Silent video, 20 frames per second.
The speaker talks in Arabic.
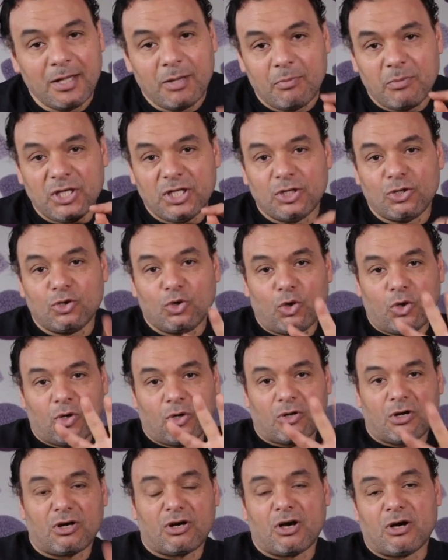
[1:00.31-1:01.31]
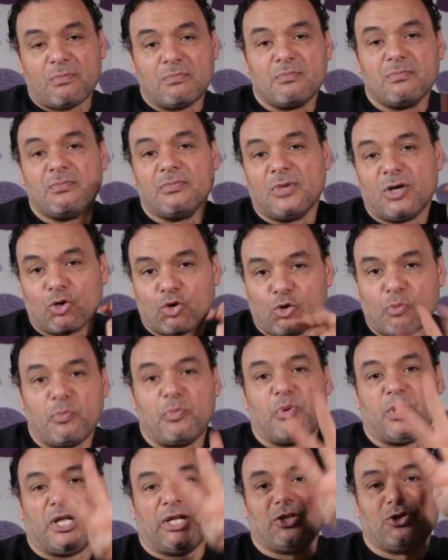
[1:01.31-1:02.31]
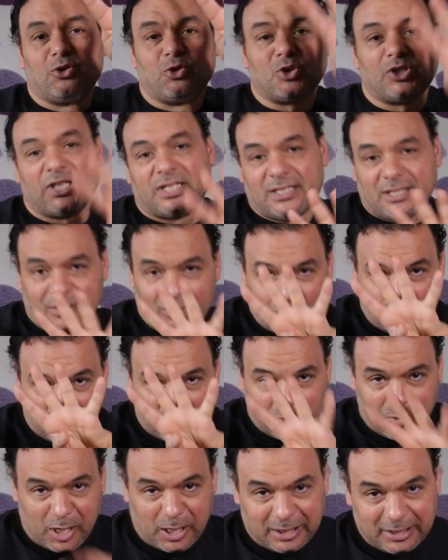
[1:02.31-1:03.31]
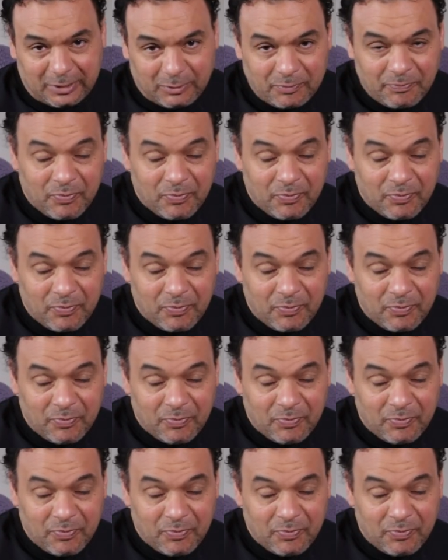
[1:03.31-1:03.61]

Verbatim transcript: من النوع رقم ربع النوتة ده اللي هو اربعة ده